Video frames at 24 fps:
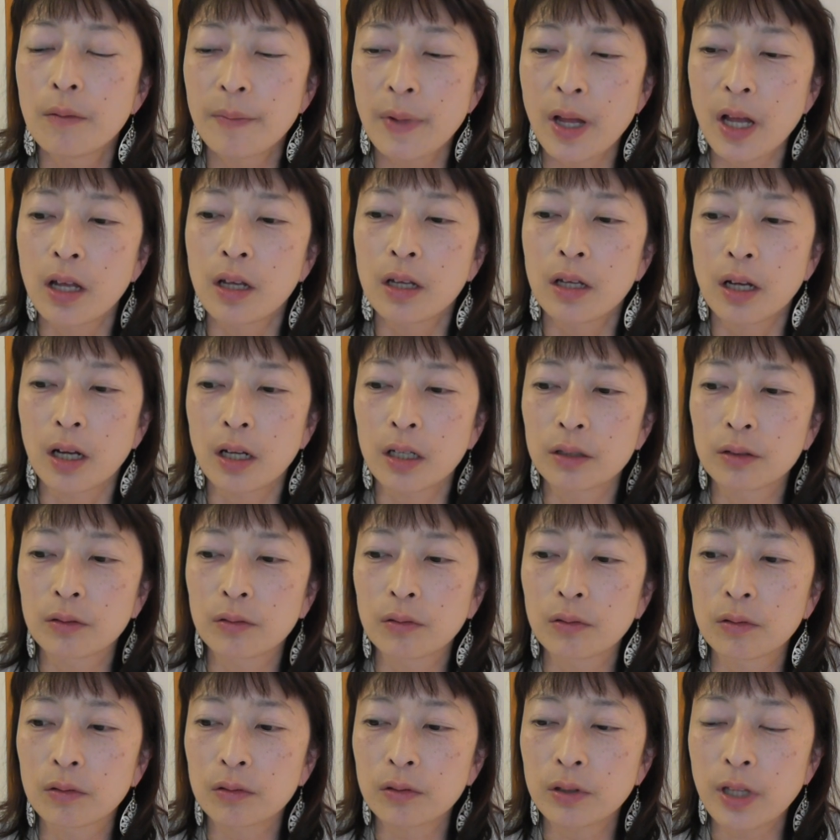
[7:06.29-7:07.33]
まあ、あ
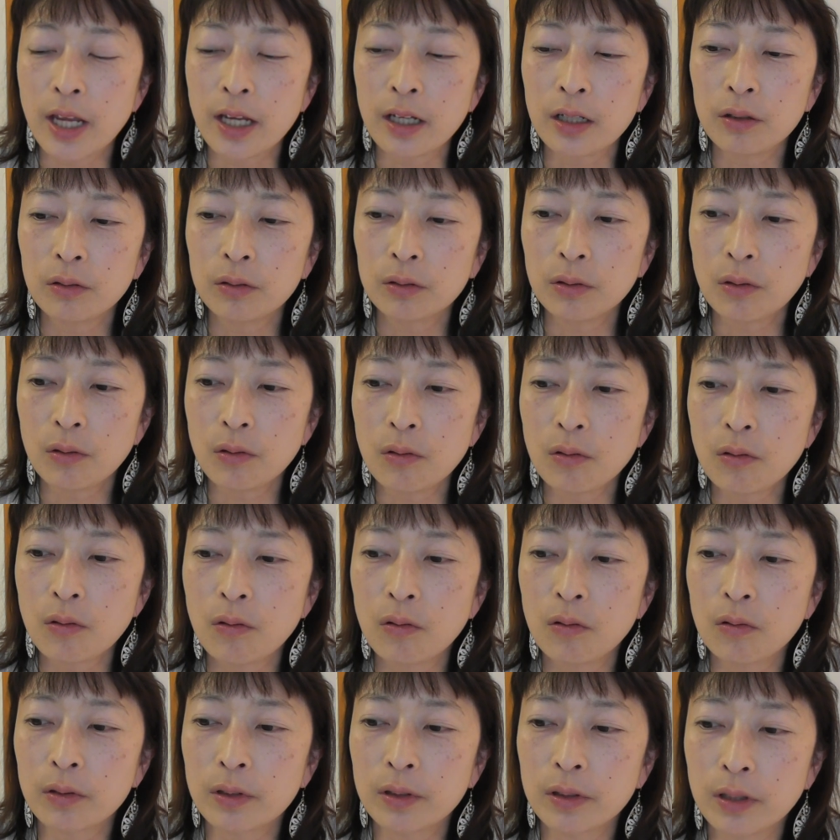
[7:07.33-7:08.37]
の大量投稿っ